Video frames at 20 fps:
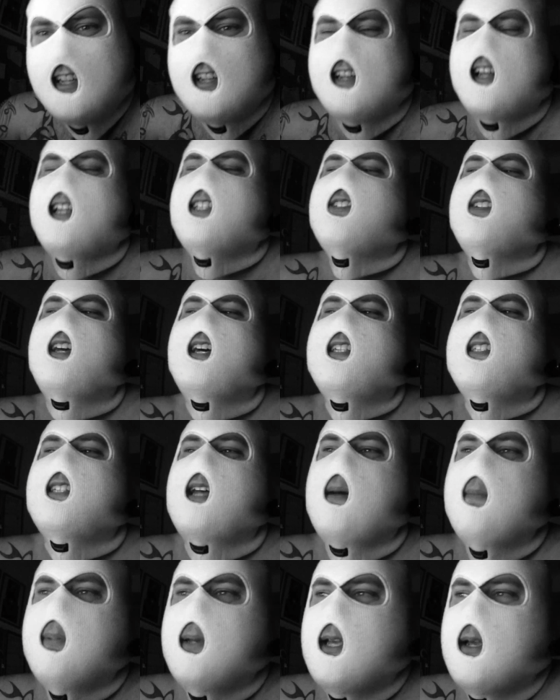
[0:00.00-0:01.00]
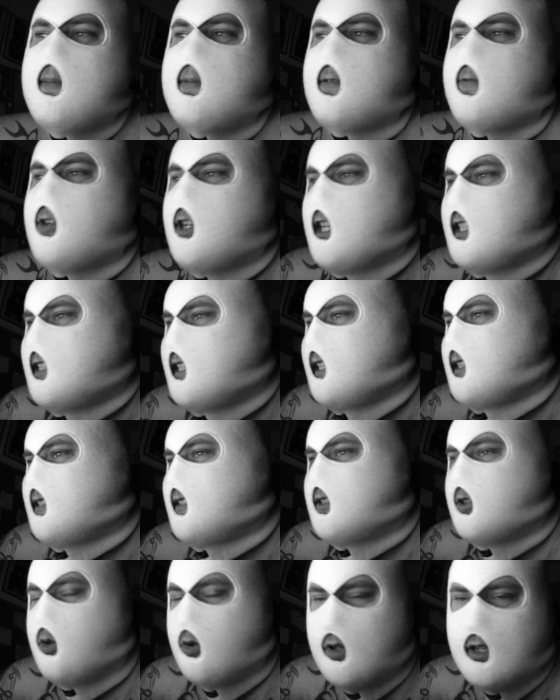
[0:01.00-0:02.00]
Der zuerst abgibt, wird als
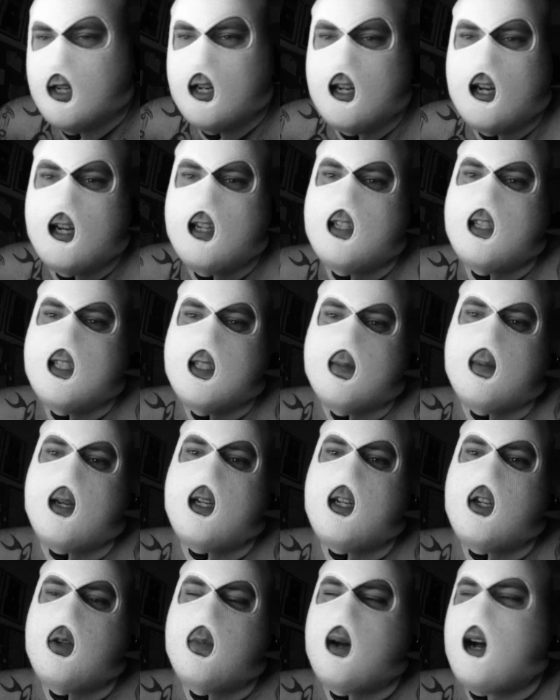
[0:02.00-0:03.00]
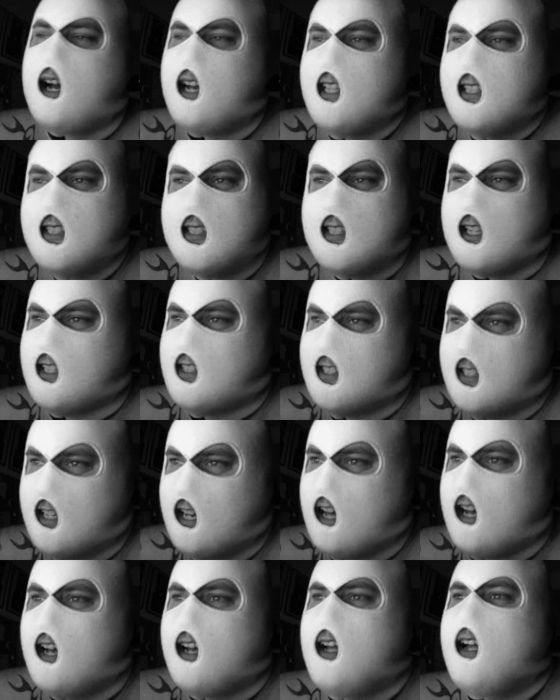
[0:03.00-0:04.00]
erstes hochgeladen. Das war die Nummer 1, ganz
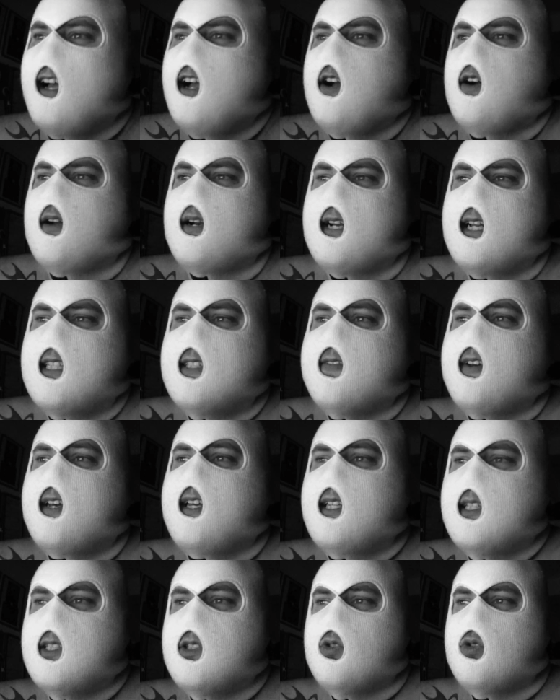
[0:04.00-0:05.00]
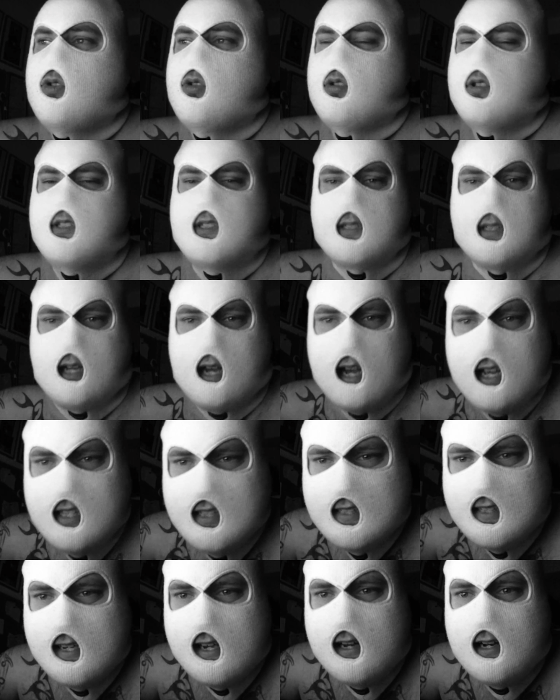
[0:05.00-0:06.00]
klar. Und das war Hinz und Kunst
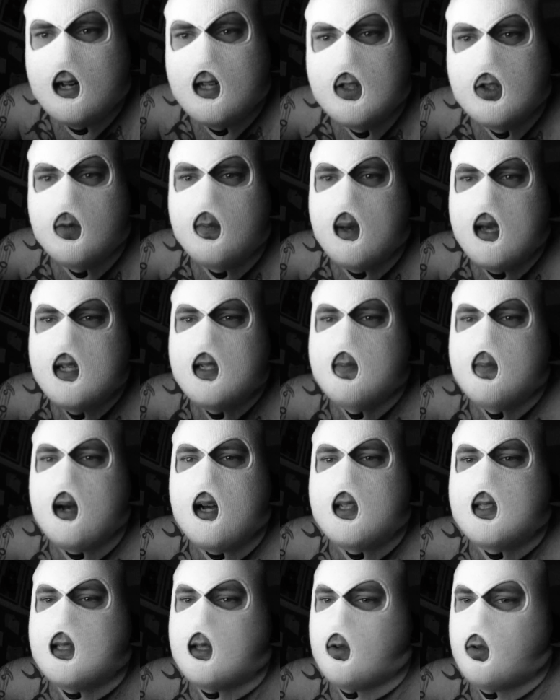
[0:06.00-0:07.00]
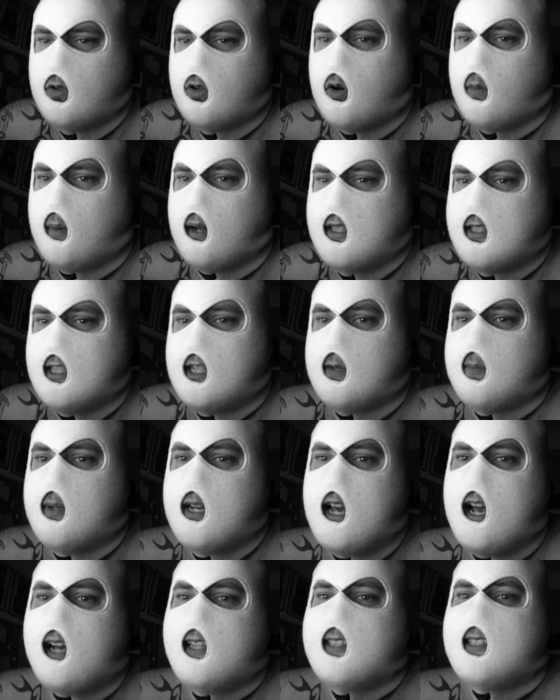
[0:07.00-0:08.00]
13, also Mace Master und Romantik mit
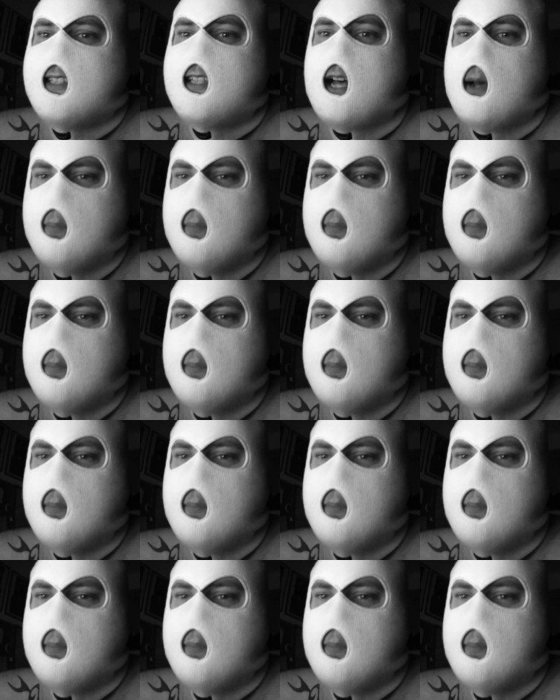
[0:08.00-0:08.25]
der ersten